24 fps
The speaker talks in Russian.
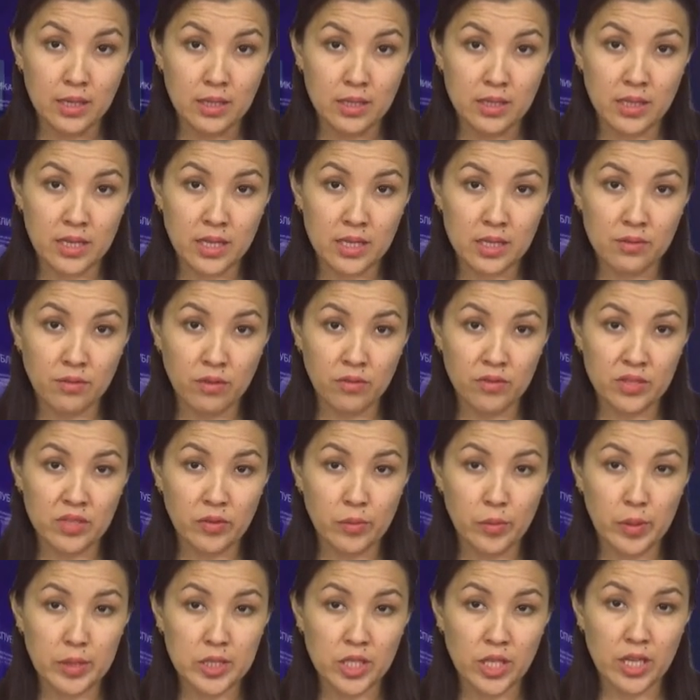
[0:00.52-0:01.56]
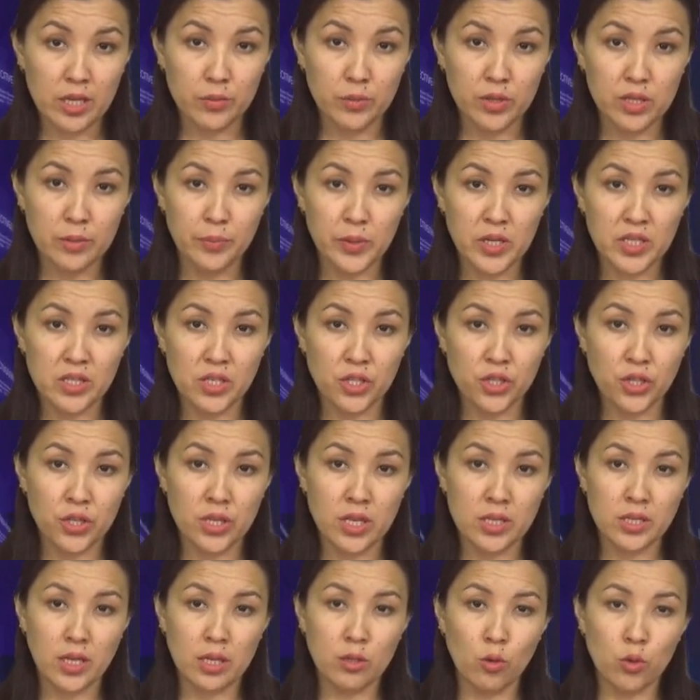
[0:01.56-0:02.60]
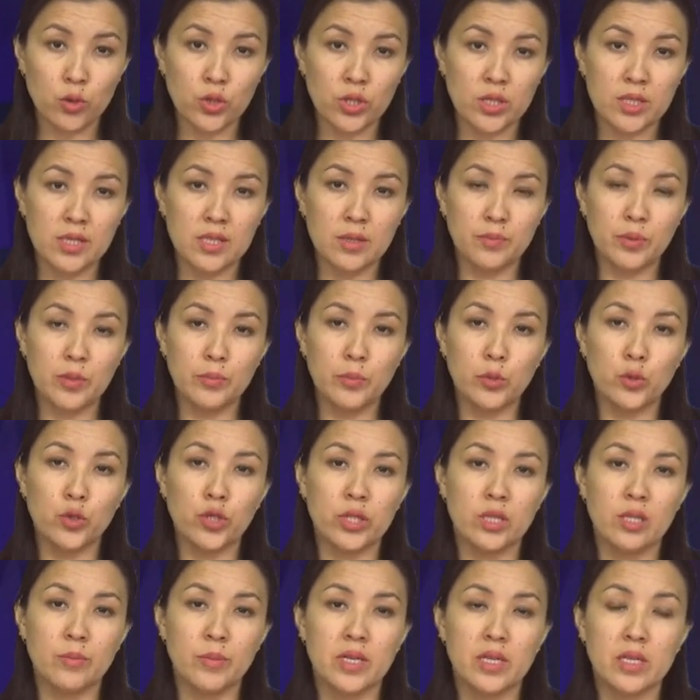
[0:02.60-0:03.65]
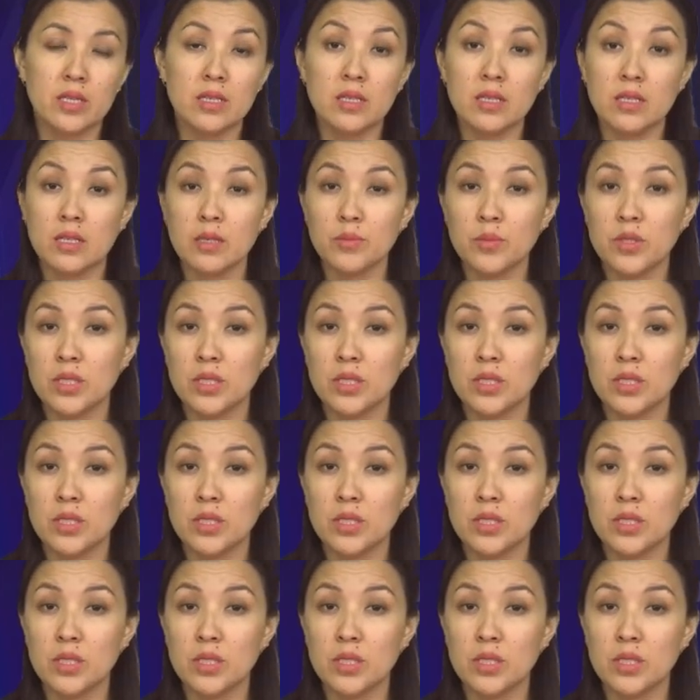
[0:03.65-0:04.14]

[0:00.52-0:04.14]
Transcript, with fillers: Средства, высвобождаемые при снижении задолженности по бюджетным кредитам,